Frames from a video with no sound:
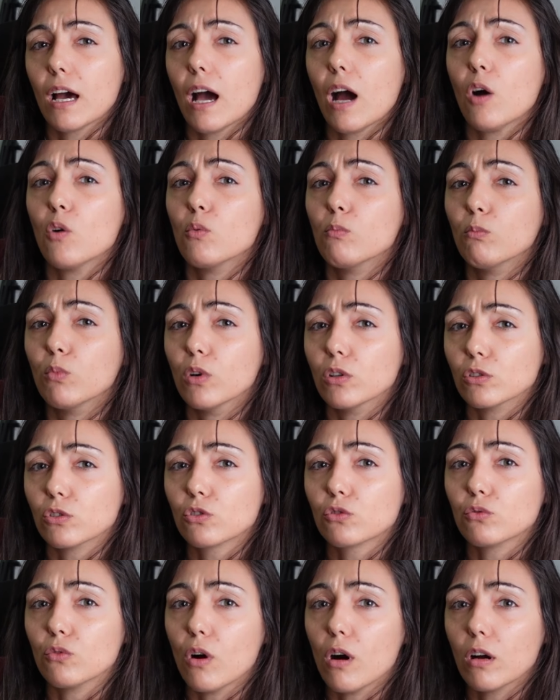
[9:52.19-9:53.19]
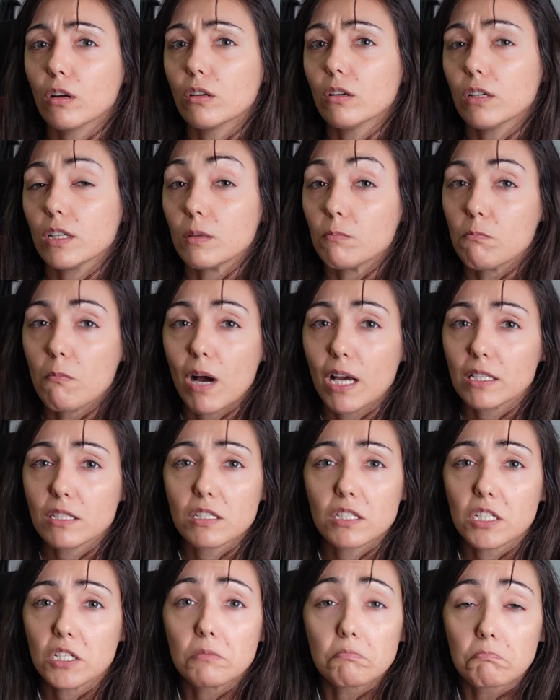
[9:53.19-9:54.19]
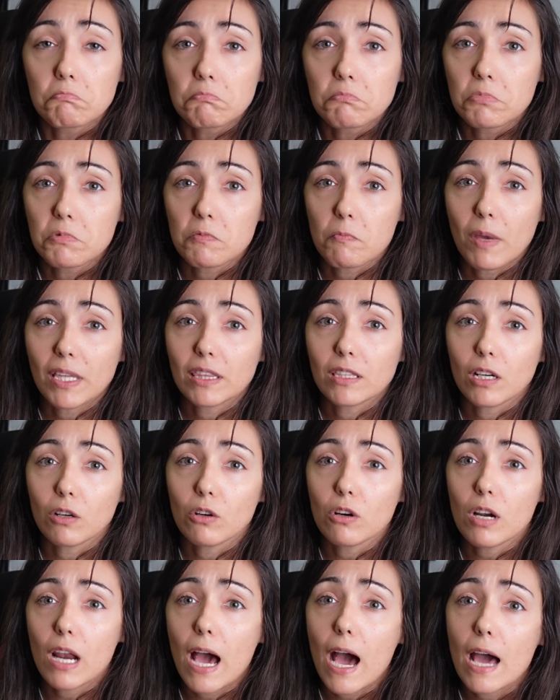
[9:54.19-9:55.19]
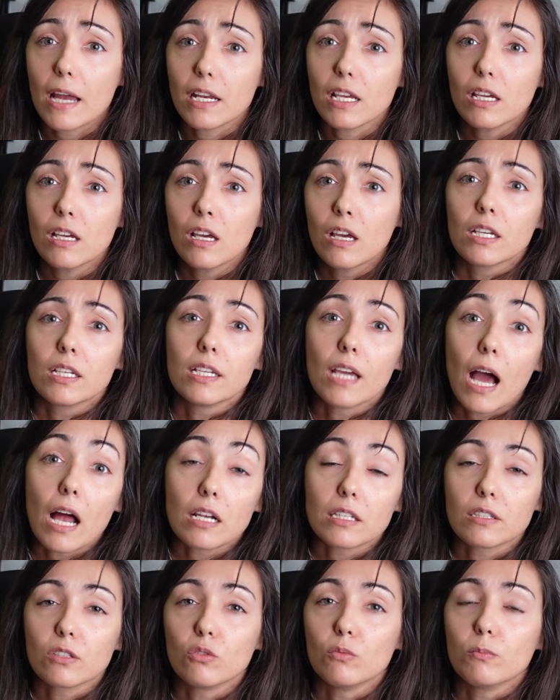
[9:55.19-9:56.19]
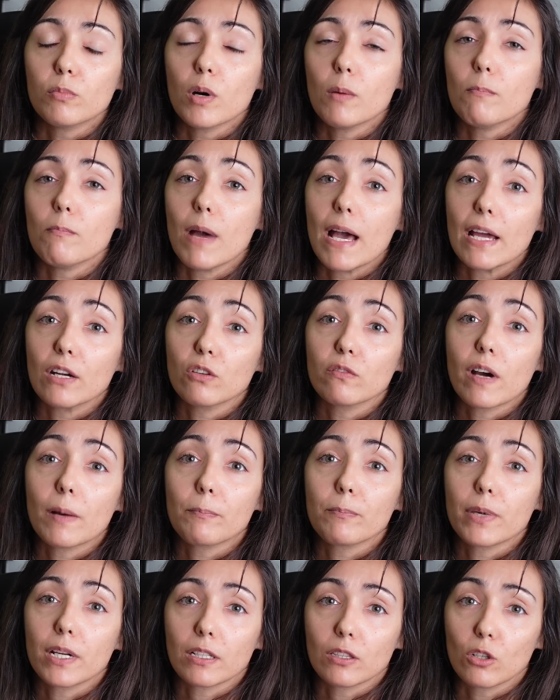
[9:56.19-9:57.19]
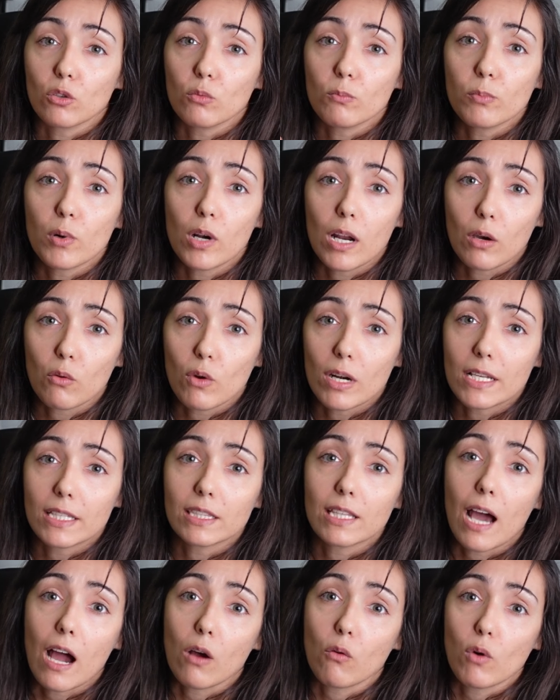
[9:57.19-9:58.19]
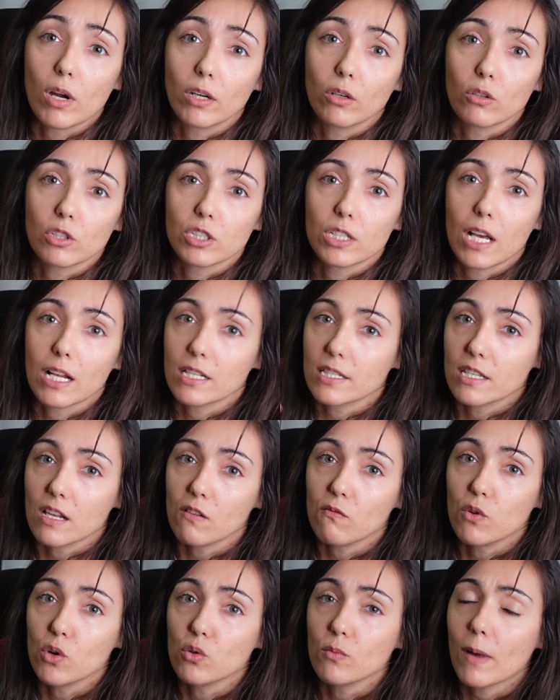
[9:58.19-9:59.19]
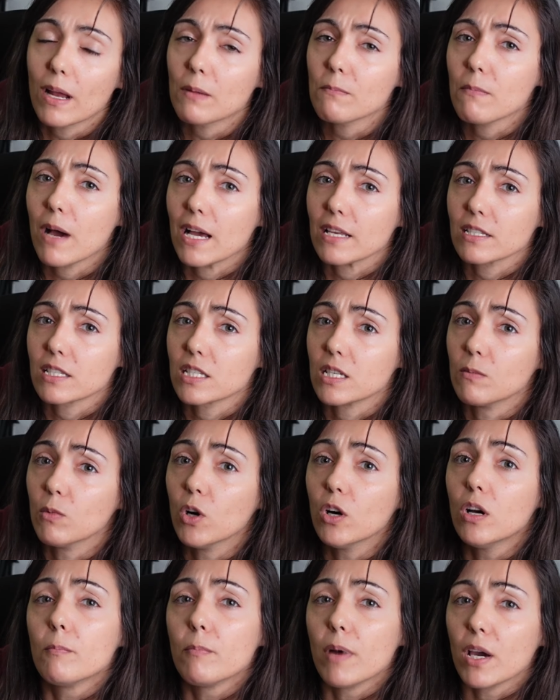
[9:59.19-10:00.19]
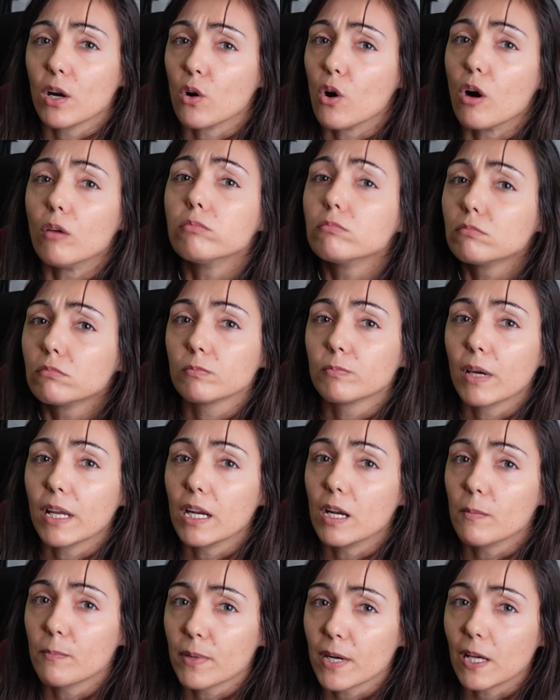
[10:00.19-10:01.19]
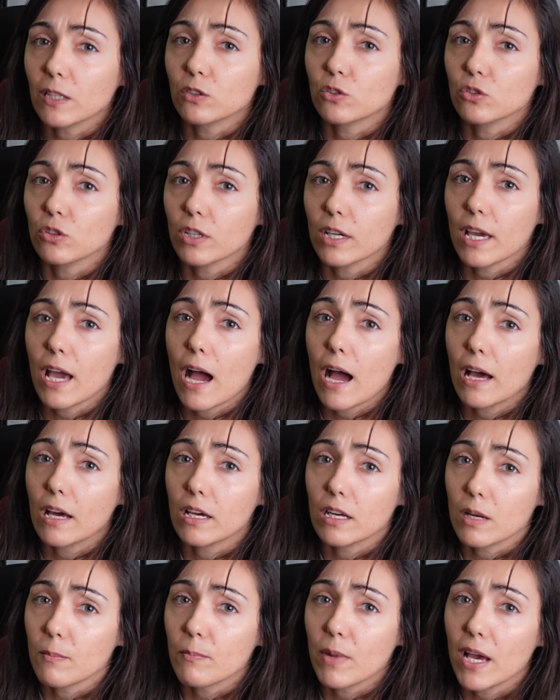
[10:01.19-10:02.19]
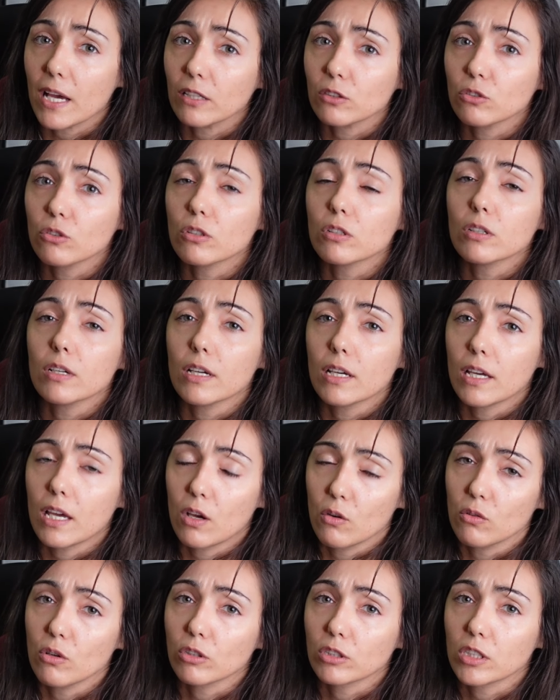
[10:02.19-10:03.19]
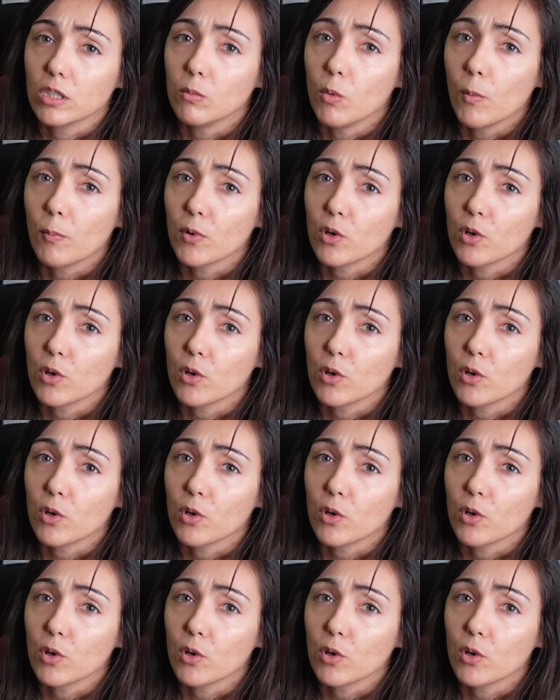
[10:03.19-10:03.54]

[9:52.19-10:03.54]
ha un buon suono, i bassi spettacolari, gli alti un po' meno, va a perdere un po' la qualità quando si alza il volume al massimo, però per il prezzo che ha, ripeto, è un ottimo